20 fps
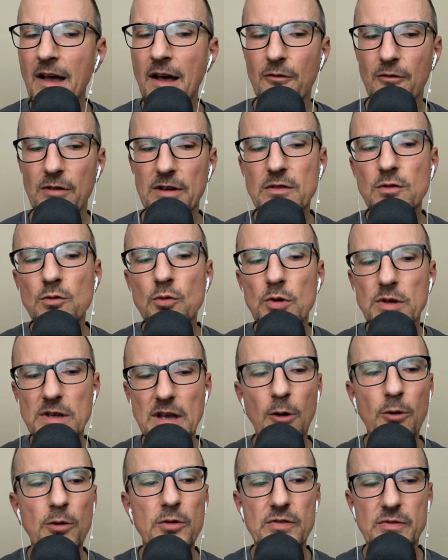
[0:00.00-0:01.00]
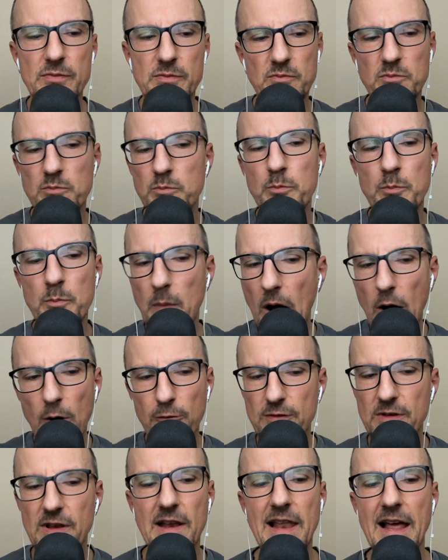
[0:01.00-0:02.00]
was durchaus hm,
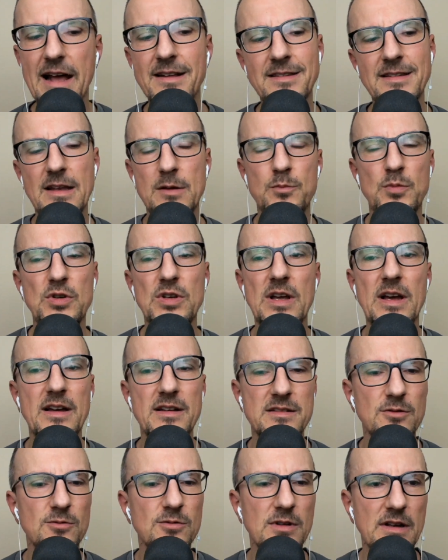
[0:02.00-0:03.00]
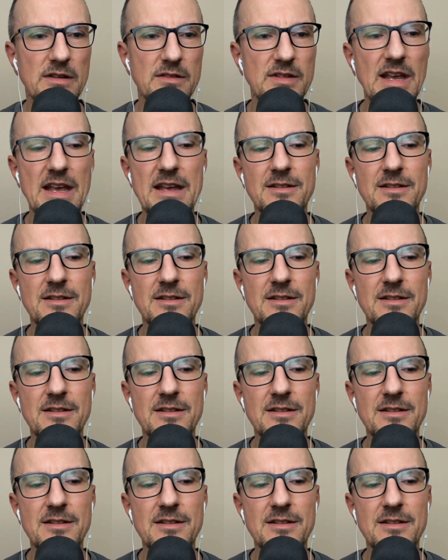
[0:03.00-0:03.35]
auf einer Langzeitbetrachtung sehr